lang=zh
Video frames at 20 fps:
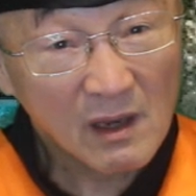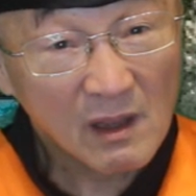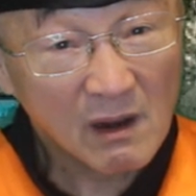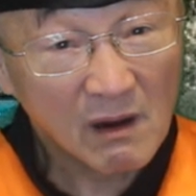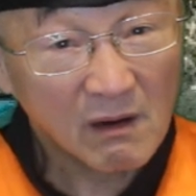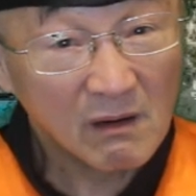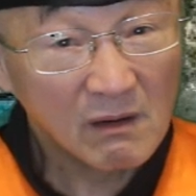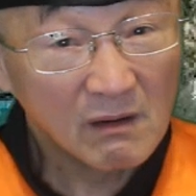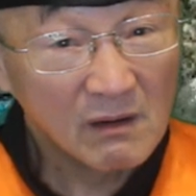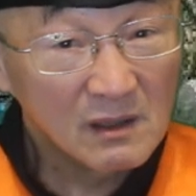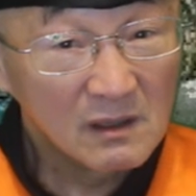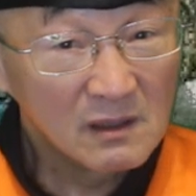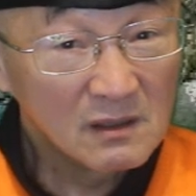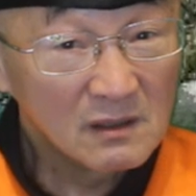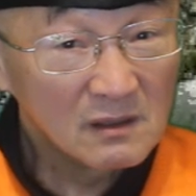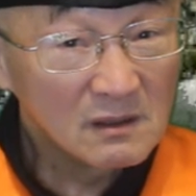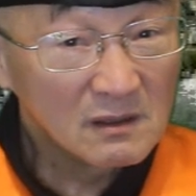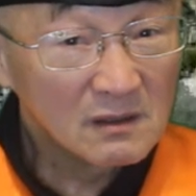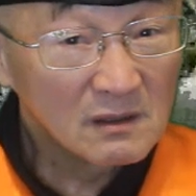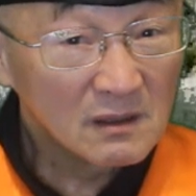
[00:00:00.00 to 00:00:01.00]
哦，
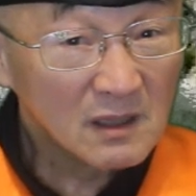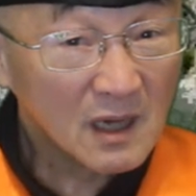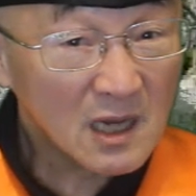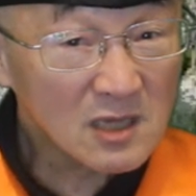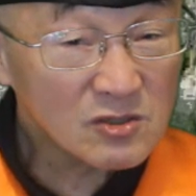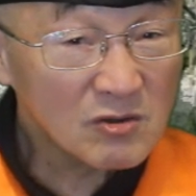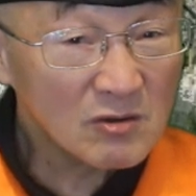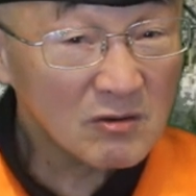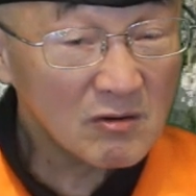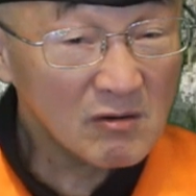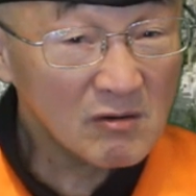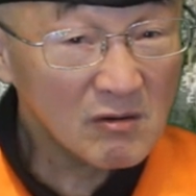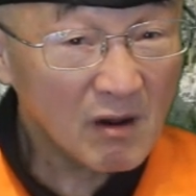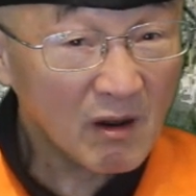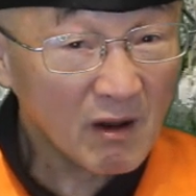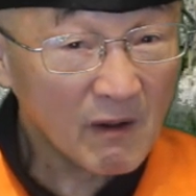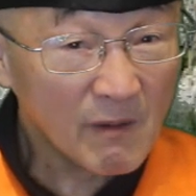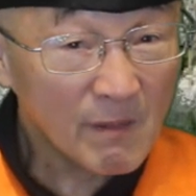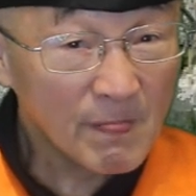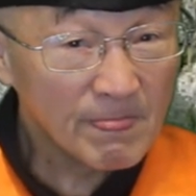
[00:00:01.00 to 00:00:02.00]
啊，所以讲
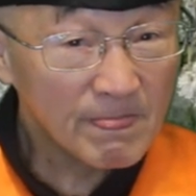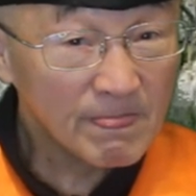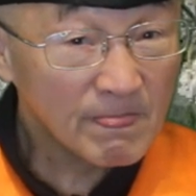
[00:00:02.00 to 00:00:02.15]
哈。